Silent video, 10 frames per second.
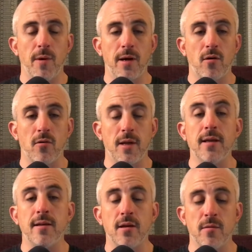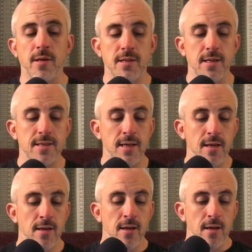bah, quand elle a été
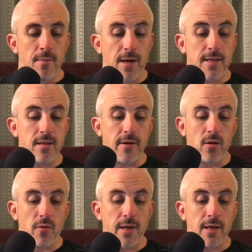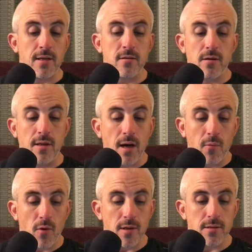commercialisée, bah, là c'est vrai qu'on n'a qu'un seul Tera
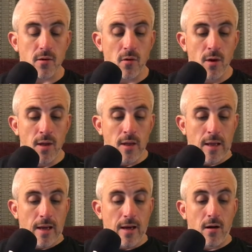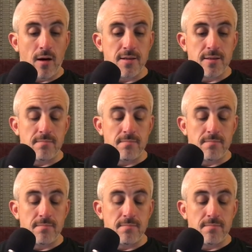pour l'instant. Alors